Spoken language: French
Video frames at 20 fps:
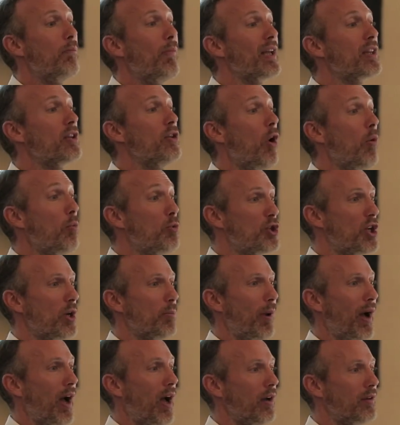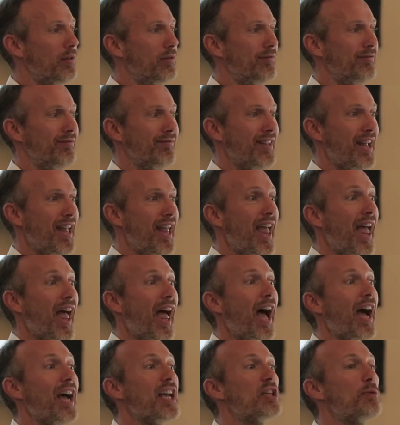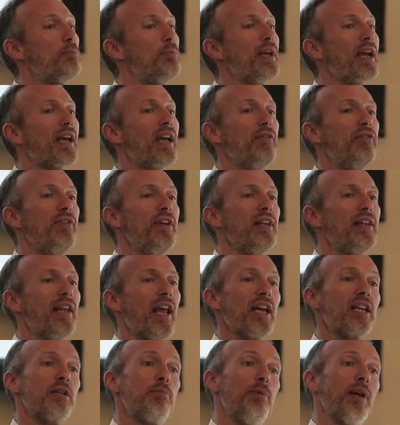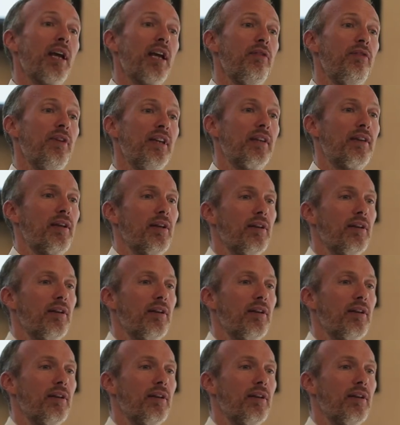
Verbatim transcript: Maintenant, bougez pas. Inspirez vite, expirez vite.